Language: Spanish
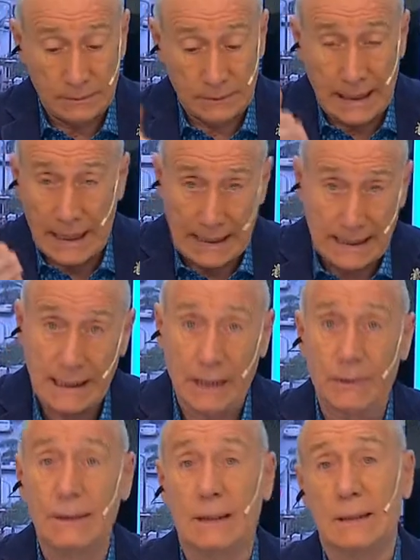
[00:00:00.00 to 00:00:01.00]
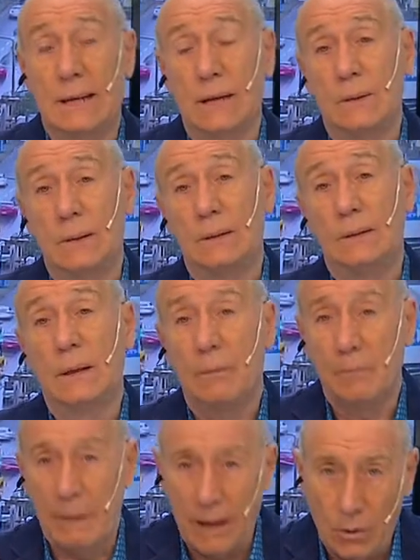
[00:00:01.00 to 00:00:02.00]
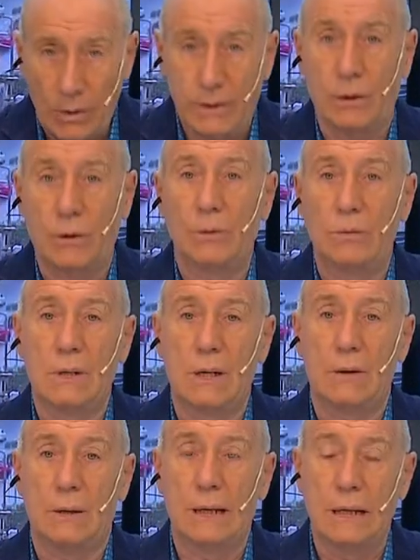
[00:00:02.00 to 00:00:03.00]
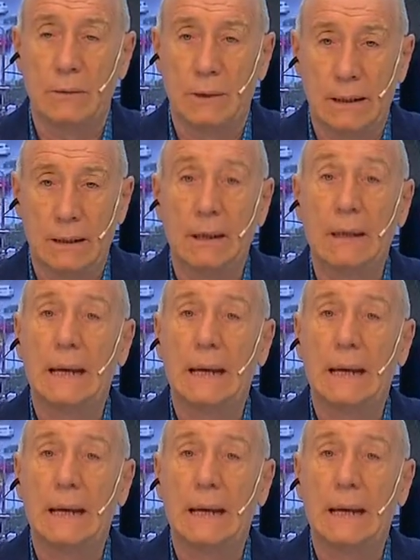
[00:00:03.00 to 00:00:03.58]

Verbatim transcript: de la casa que vende el sándwich, me encuentro con un chico delivery.